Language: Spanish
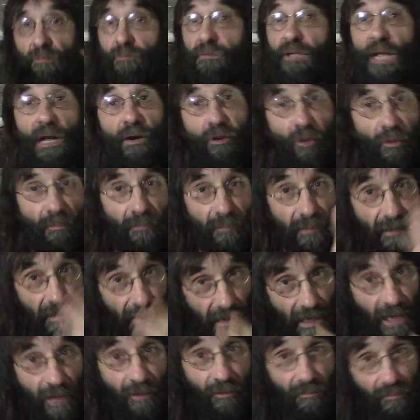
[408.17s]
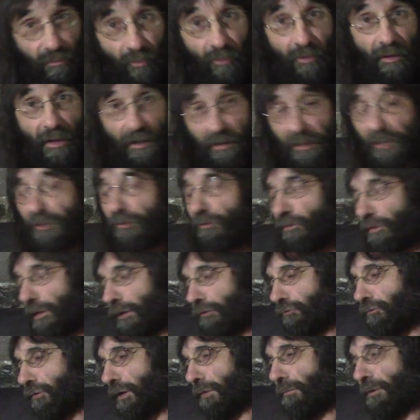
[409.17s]
tan complicado por decirlo de
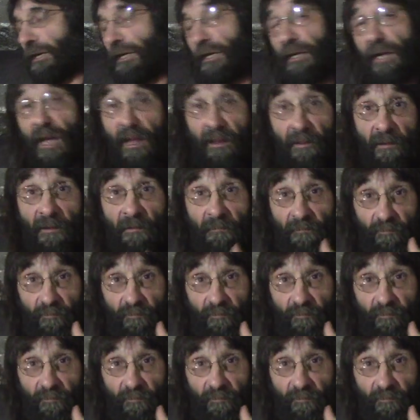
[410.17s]
alguna manera,